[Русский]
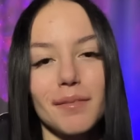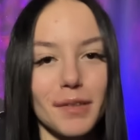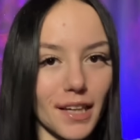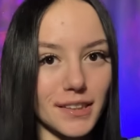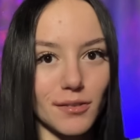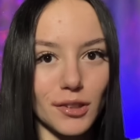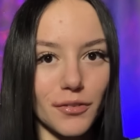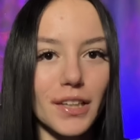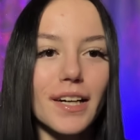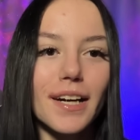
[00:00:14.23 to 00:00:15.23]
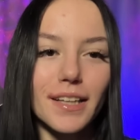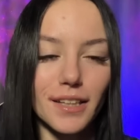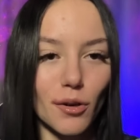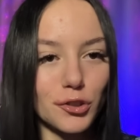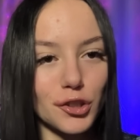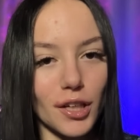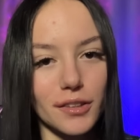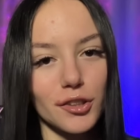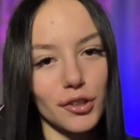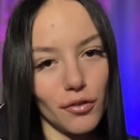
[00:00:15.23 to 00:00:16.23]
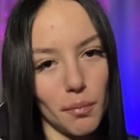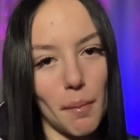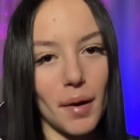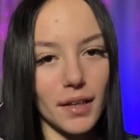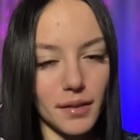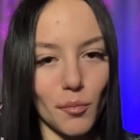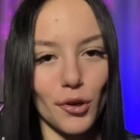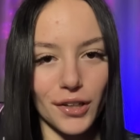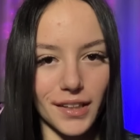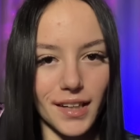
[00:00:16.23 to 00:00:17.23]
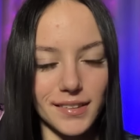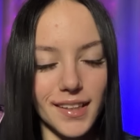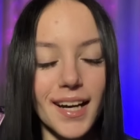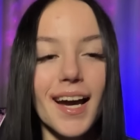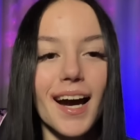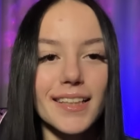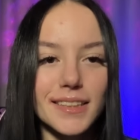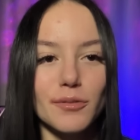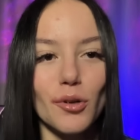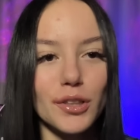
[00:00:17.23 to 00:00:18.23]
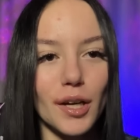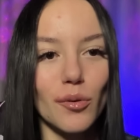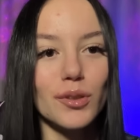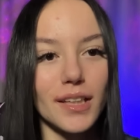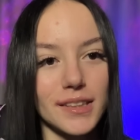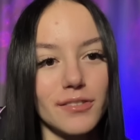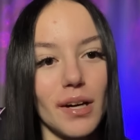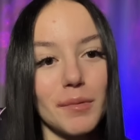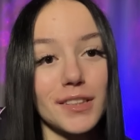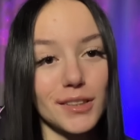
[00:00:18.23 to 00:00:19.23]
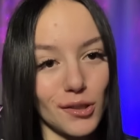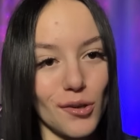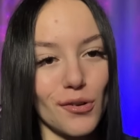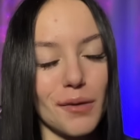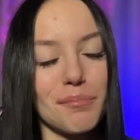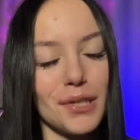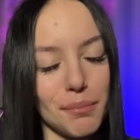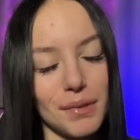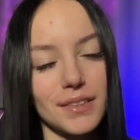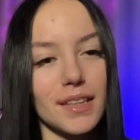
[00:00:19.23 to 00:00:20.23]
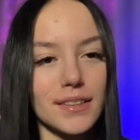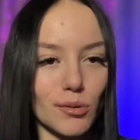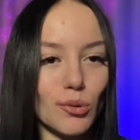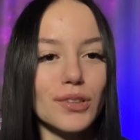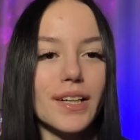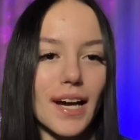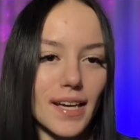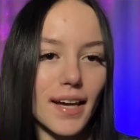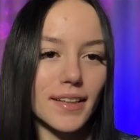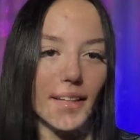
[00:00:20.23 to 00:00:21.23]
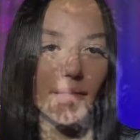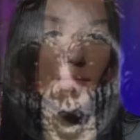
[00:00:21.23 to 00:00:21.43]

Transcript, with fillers: Меня зовут Вика, и я очень рада, что вы попали на мой канал. А сегодня у нас с вами снова переписка с куклой Каяки.